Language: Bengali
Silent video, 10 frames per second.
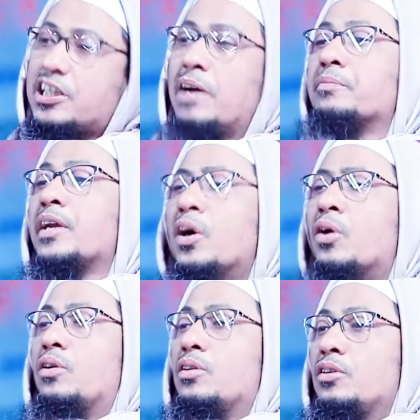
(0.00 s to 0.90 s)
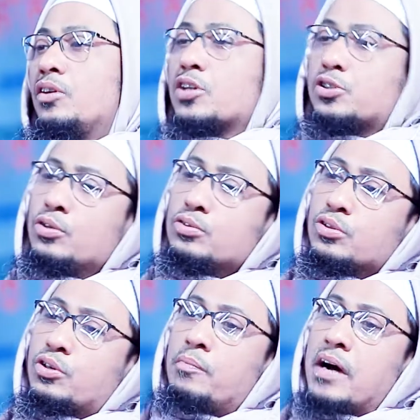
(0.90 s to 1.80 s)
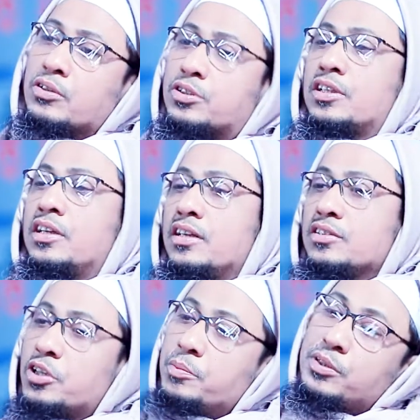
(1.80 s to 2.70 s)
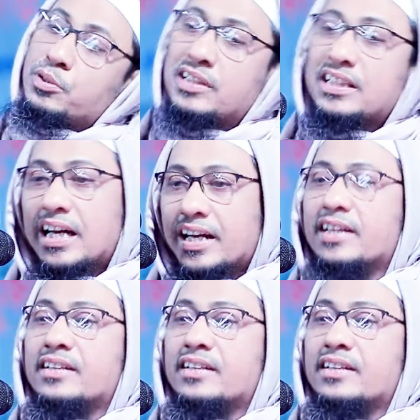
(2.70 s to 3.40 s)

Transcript: সামনেও অসংখ্য মানুষ ছবি তুলতে থাকে